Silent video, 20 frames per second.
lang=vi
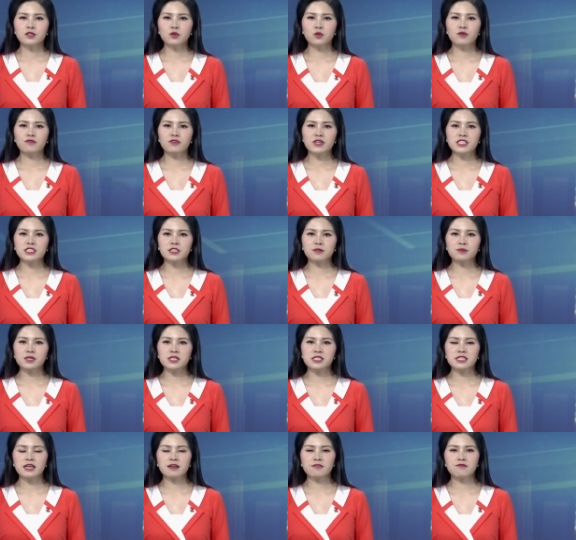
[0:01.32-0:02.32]
Thưa quý vị, trong
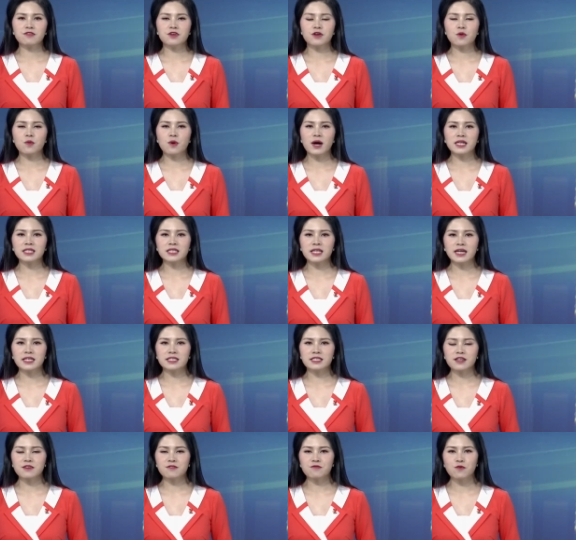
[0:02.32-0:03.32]
thời gian vừa qua
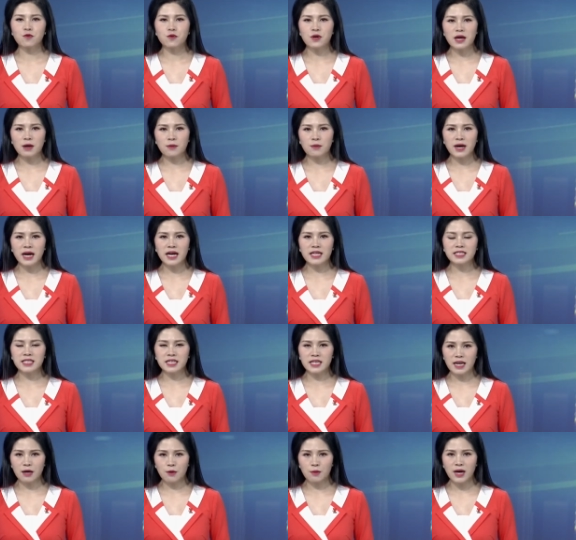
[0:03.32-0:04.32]
tại thành phố Lào Cai,
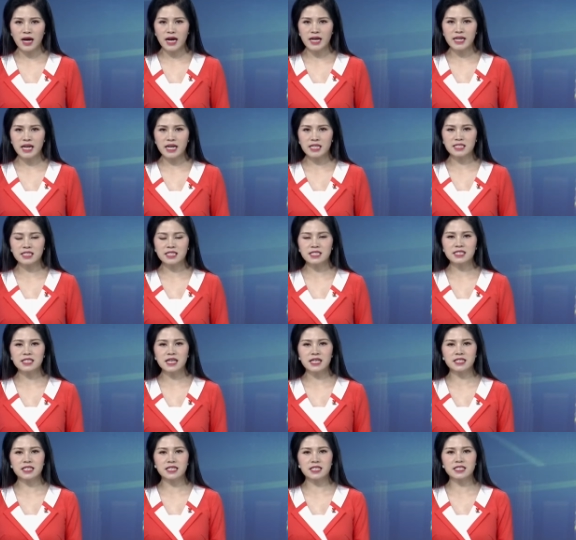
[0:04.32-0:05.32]
tỉnh Lào Cai đã diễn
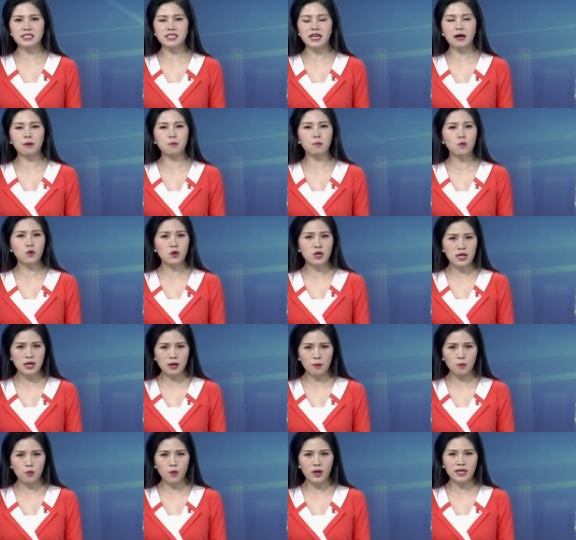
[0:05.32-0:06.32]
ra tình trạng buông
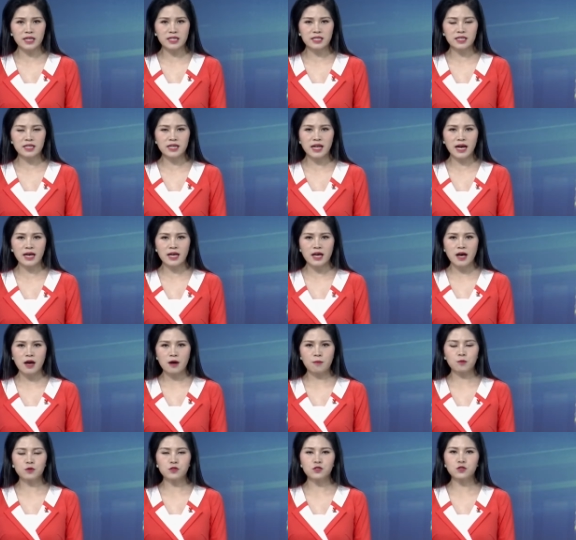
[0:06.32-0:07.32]
lỏng quản lý đất đai.
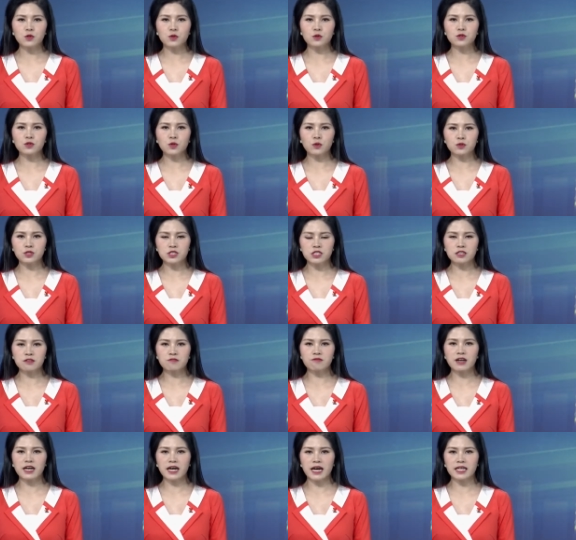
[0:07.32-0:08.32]
Một số tổ
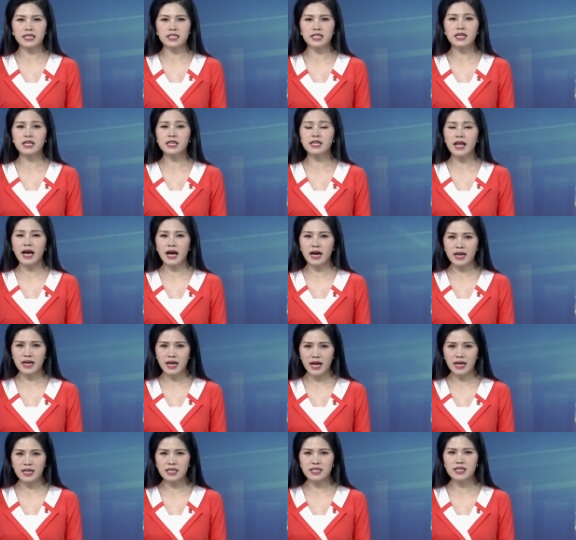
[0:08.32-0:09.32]
chức và cá nhân đã
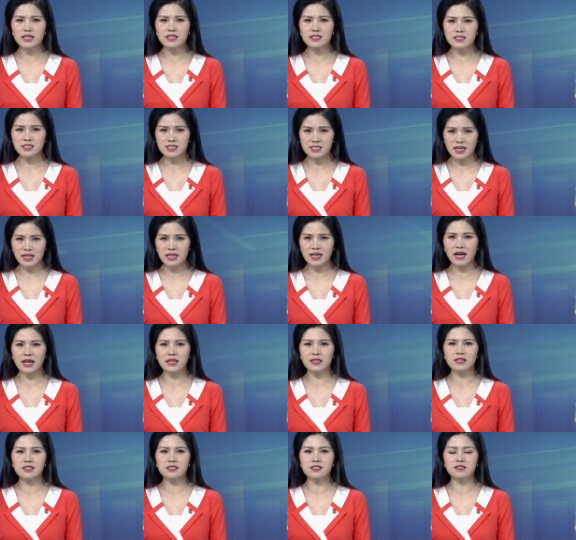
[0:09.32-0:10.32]
ngang nhiên sạt
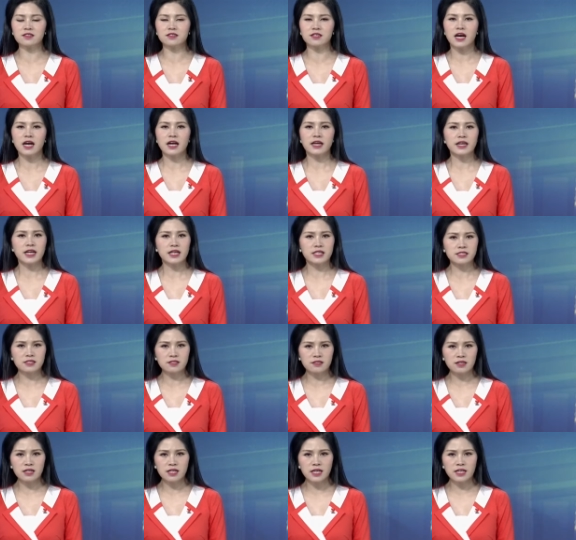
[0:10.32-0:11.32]
gạt đất rừng để
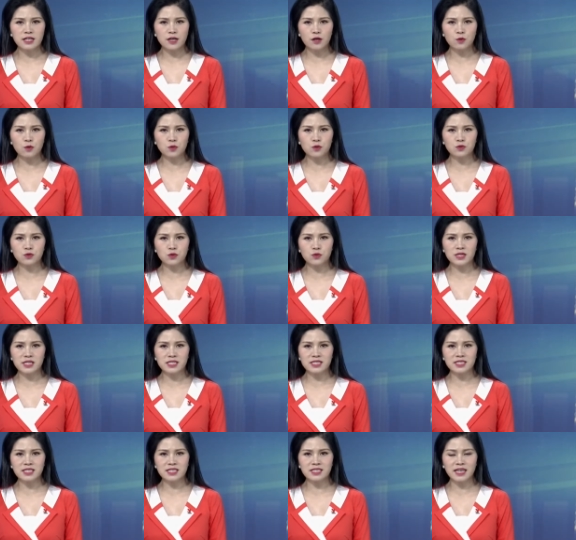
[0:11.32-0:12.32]
dựng lên các khu du
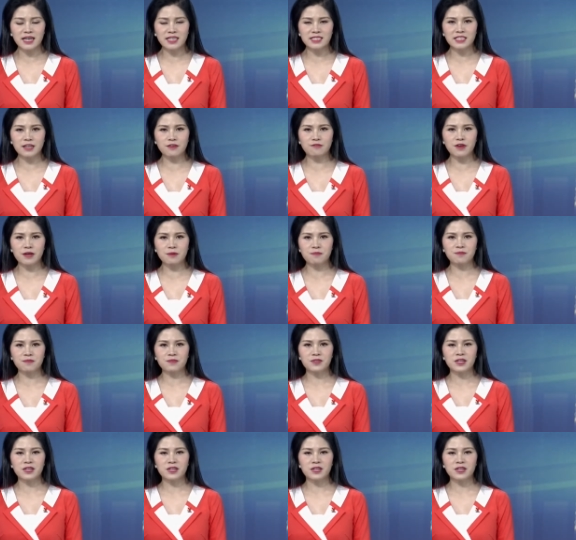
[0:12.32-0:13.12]
lịch sinh thái trái phép.